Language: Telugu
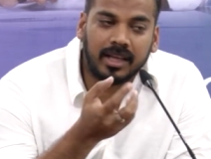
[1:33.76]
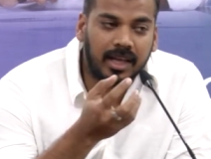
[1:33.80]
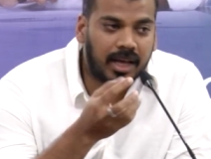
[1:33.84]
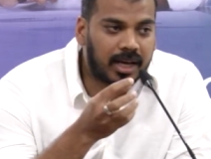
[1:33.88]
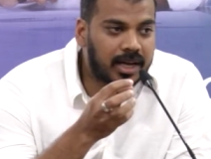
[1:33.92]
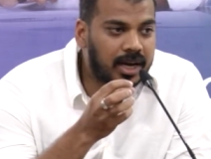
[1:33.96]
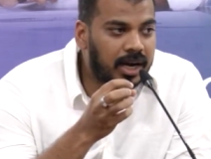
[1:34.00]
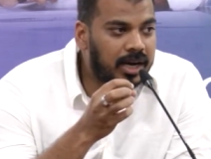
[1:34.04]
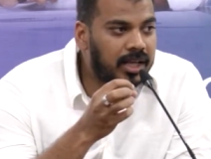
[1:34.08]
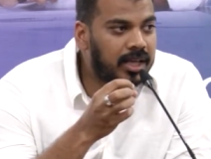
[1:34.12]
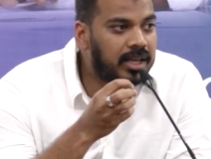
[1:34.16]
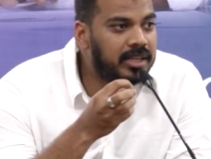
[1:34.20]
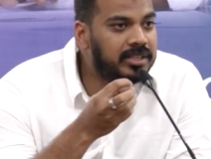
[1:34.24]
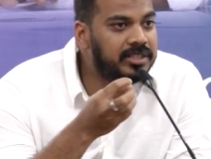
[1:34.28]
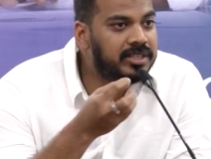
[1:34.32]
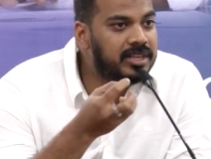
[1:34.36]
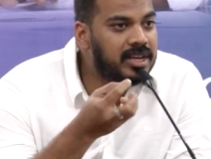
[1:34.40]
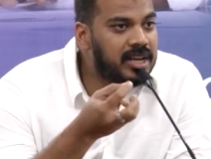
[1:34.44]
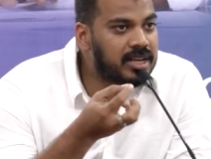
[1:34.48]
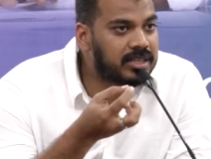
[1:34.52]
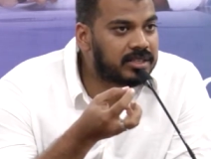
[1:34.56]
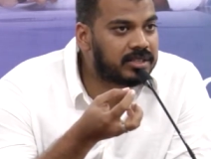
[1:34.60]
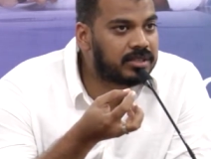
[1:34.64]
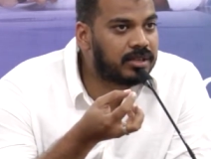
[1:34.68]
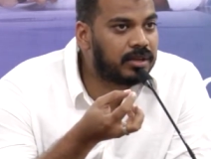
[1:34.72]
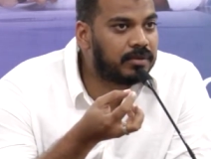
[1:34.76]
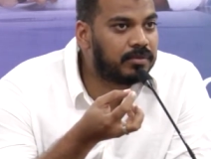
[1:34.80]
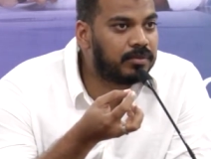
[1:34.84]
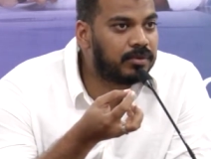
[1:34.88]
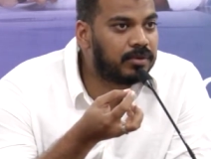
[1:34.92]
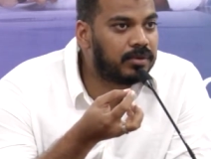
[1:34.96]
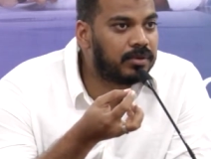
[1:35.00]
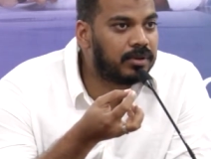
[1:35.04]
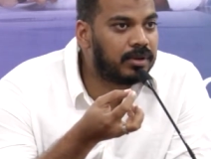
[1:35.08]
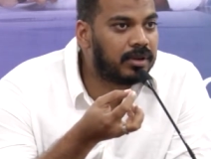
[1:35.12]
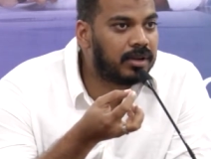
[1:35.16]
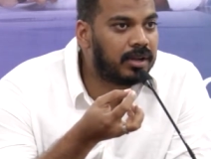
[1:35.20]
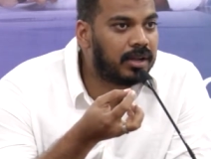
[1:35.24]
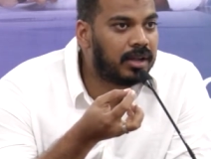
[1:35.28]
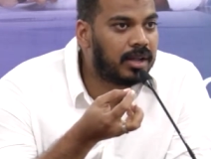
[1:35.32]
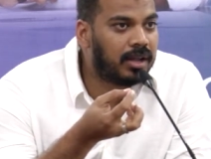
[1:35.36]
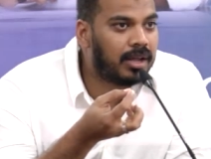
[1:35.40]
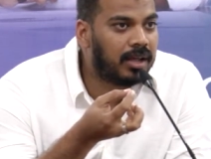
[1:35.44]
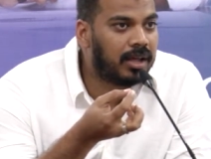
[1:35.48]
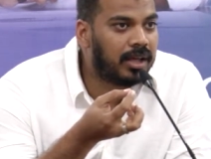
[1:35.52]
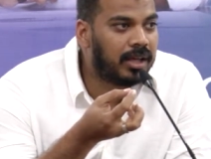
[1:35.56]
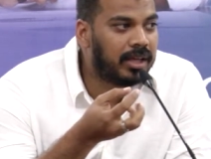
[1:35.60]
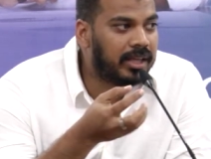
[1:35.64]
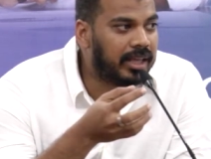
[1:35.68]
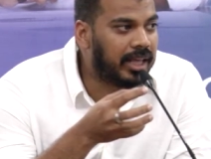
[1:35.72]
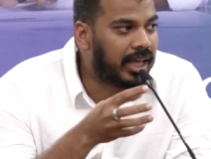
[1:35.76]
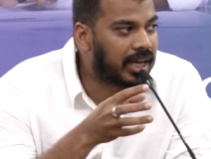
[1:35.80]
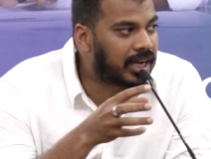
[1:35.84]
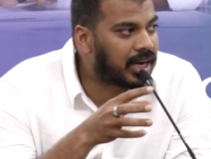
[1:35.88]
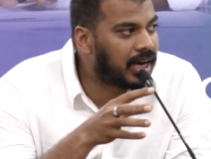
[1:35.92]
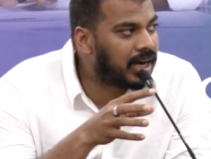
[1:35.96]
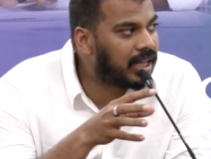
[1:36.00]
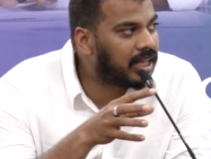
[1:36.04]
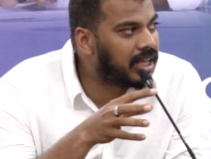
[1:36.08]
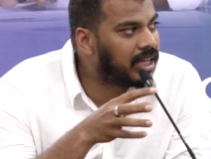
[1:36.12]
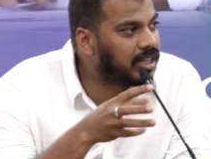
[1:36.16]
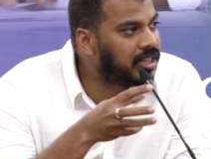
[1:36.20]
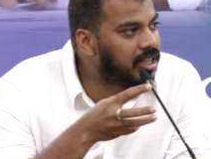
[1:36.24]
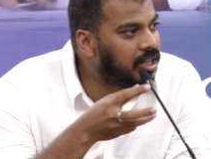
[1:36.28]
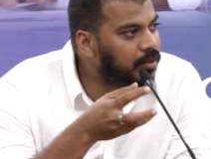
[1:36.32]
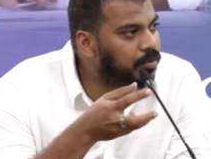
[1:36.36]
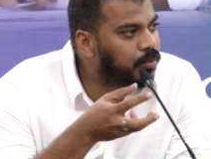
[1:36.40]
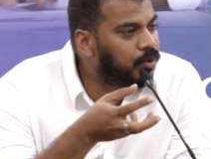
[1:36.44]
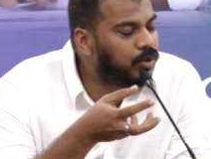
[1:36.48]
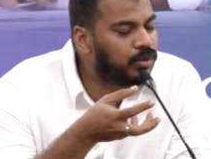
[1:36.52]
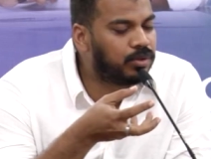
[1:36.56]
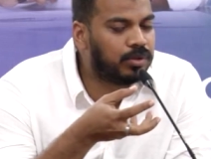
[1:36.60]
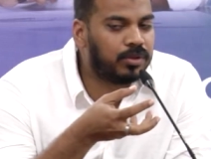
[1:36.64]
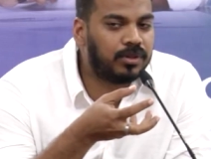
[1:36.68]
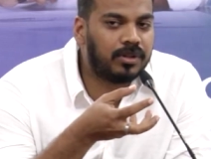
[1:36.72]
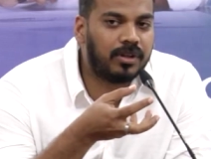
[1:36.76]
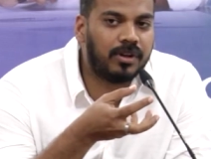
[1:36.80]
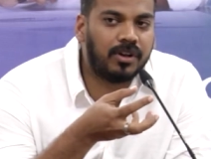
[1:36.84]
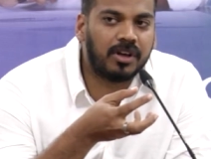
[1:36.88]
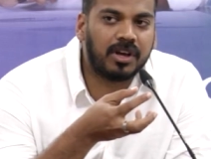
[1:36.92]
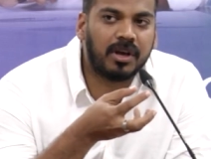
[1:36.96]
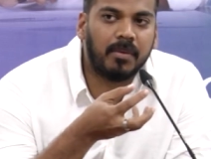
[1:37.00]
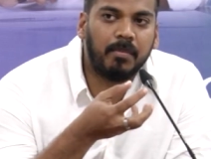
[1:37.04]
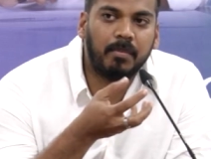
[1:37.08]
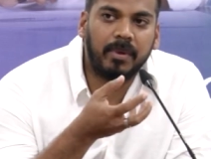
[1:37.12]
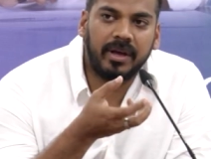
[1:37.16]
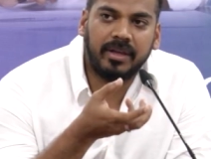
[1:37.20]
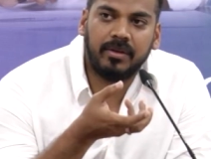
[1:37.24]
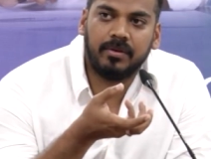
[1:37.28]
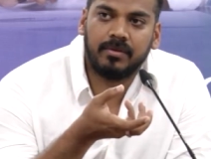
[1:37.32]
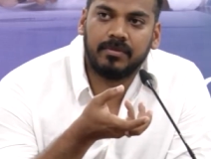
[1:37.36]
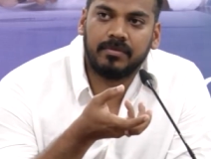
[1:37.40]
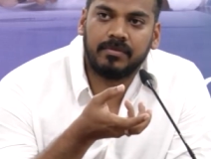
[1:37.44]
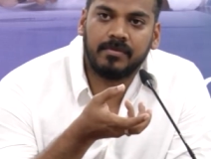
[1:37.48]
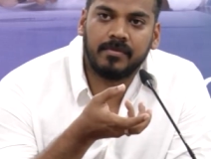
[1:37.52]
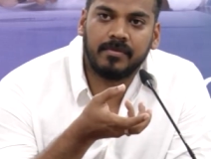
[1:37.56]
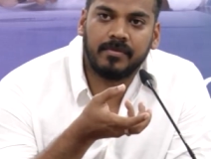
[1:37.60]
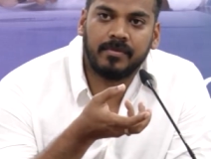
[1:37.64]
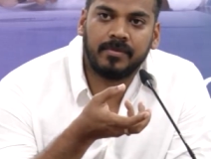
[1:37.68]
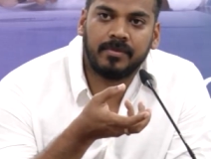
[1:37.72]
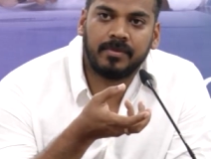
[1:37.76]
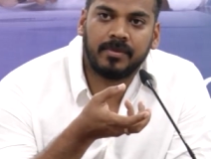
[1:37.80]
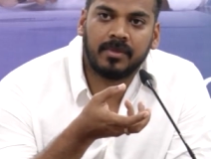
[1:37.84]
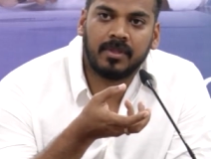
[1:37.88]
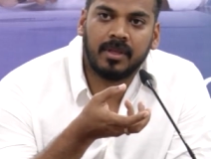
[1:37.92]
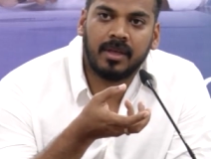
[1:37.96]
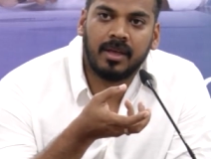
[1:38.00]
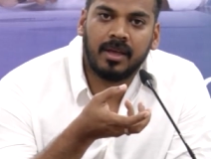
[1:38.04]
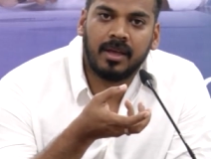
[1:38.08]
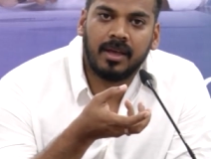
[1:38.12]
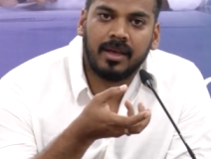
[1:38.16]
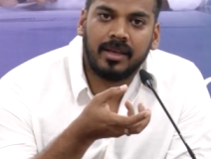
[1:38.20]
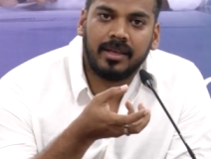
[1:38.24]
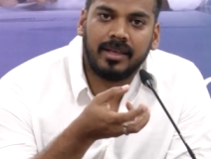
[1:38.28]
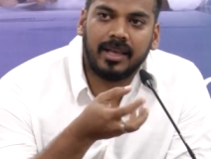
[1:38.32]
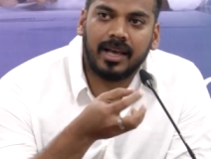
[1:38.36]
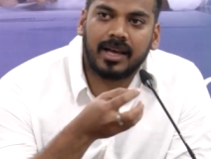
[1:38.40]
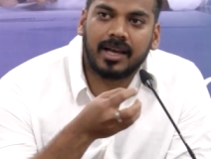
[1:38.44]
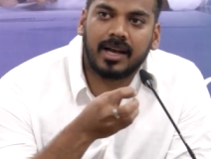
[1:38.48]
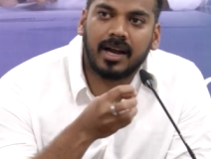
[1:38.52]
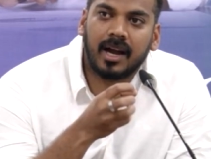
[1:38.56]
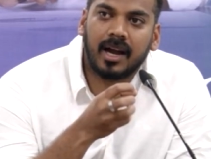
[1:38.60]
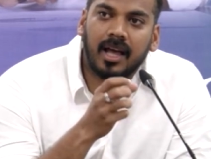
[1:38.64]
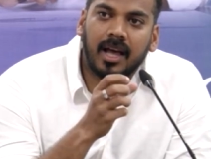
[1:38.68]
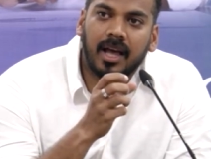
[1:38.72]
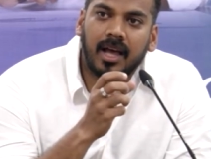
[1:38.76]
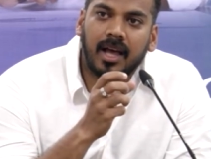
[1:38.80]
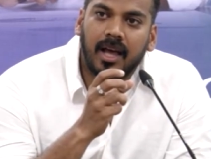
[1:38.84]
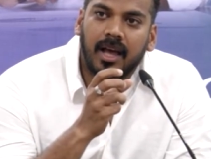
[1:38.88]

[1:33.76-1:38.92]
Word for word: ఎక్కడ ఏం చేస్తామో ఎక్కడ ఏదైపోతుందో అని ఒక భయం ఎక్కడ